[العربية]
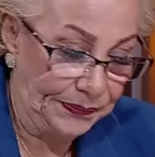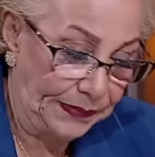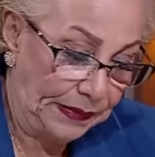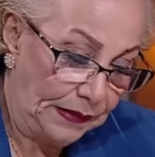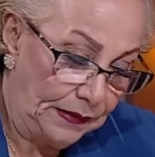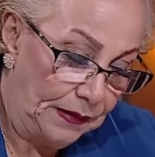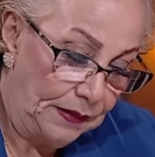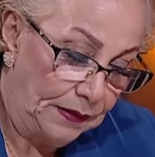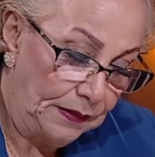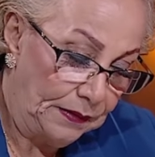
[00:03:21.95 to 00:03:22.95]
لا ما
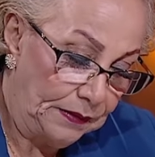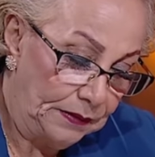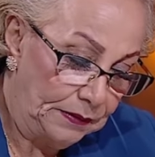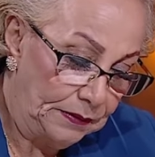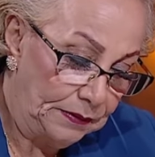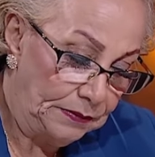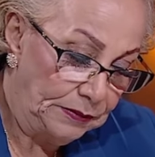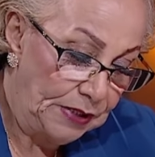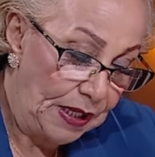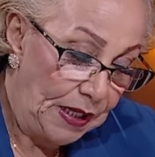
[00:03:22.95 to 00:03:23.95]
عنديش مشاكل الحمد
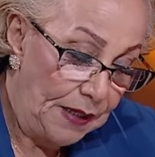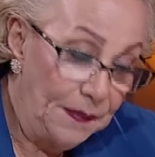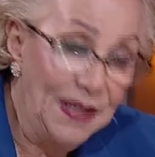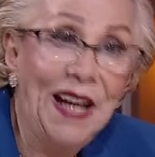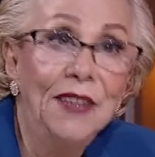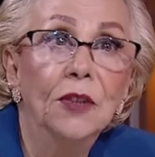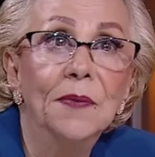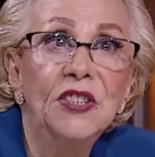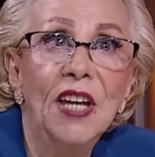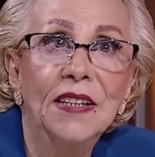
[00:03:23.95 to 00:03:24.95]
لله بس مين عنده
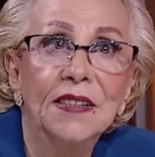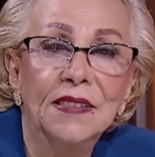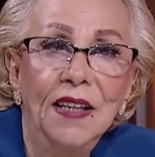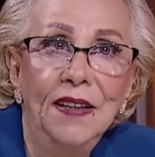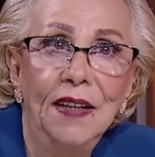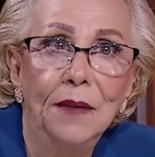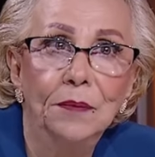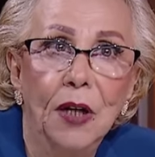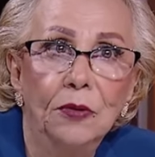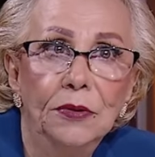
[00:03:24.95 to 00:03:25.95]
مشاكل صحيه
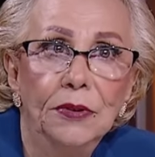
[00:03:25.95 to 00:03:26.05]
عم بقول؟